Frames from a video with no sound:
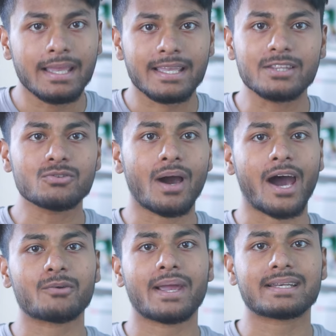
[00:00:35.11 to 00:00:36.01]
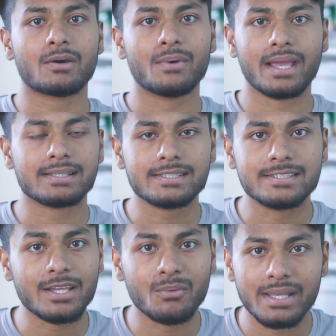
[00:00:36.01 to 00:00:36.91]
কিন্তু আরও একটা ওয়ে আছে
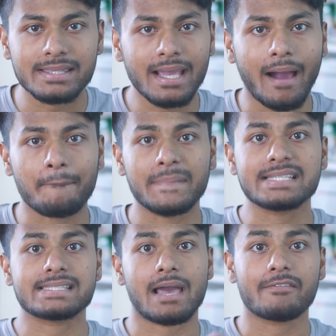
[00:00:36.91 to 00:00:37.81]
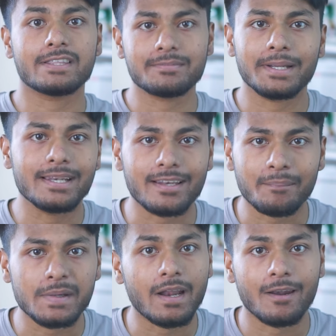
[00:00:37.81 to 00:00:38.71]
যেই ওয়েতে আপনি সেভেন্থ বিল্ডার
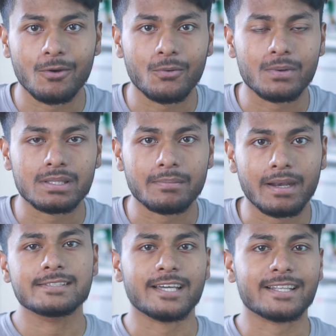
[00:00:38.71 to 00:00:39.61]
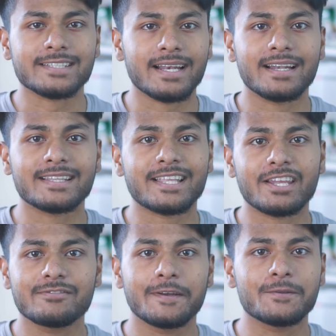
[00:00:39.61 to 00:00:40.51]
আপনারা আনলক করতে পারেন যারা জানেন না তারা
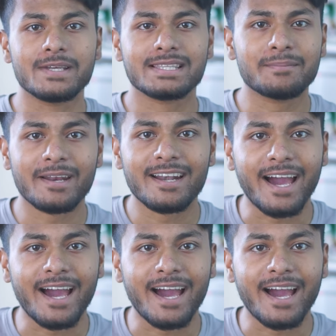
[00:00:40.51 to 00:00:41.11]
এই ভিডিও দেখতে পারেন